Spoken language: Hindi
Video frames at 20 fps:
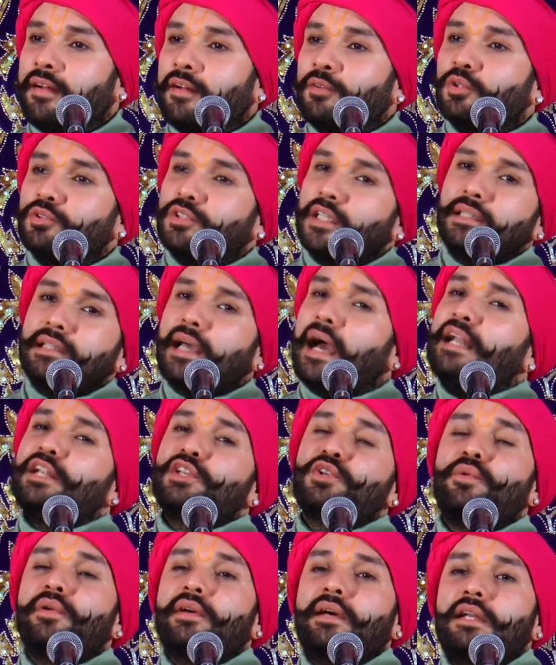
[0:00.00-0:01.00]
तो तत्काल
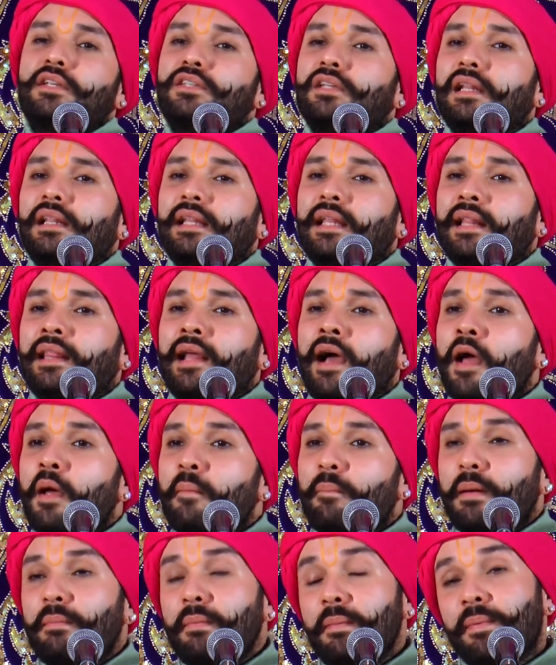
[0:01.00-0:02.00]
छोड़कर चल देता
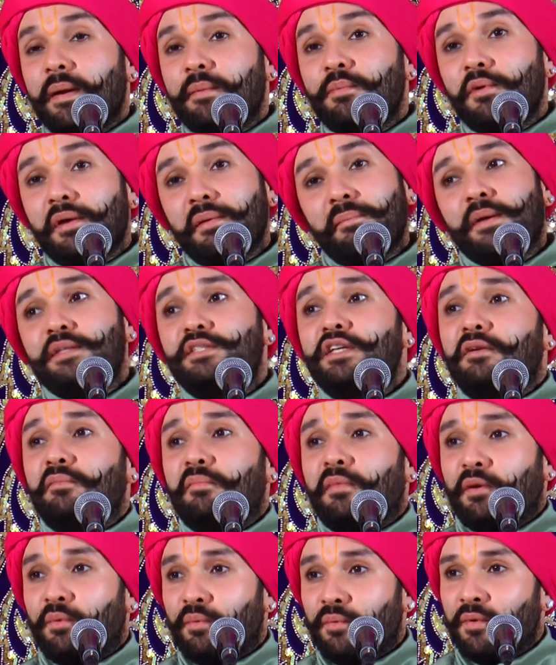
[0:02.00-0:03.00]
पर मैं प्रभु के भजन
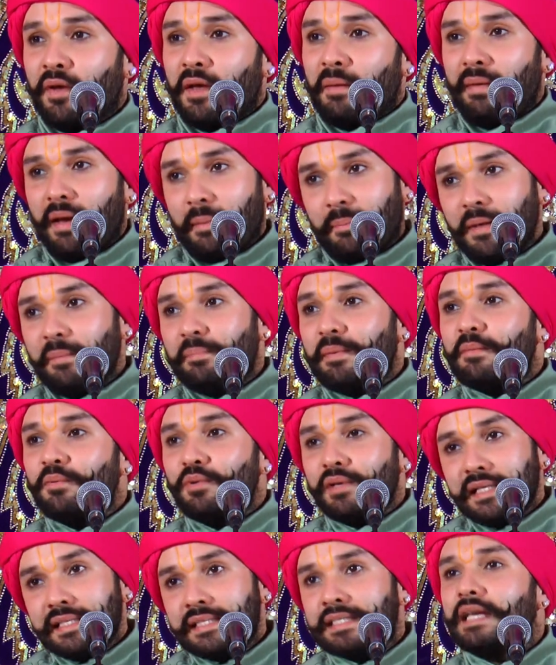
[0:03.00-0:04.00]
में हूं मैं अपने प्रभु
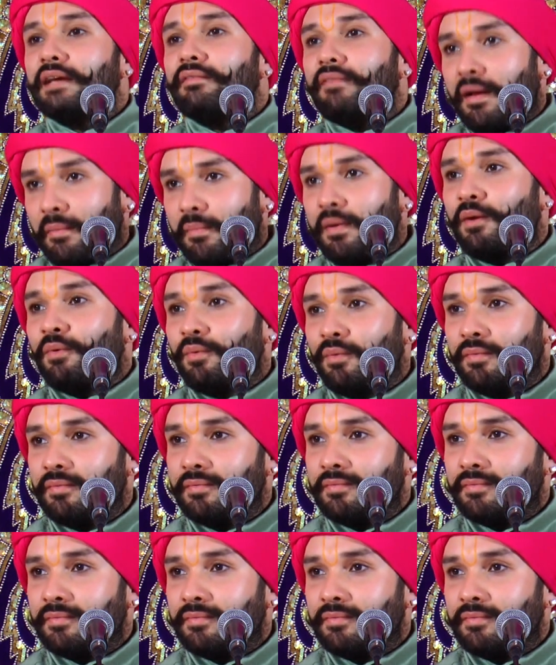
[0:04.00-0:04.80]
की सेवा में हूं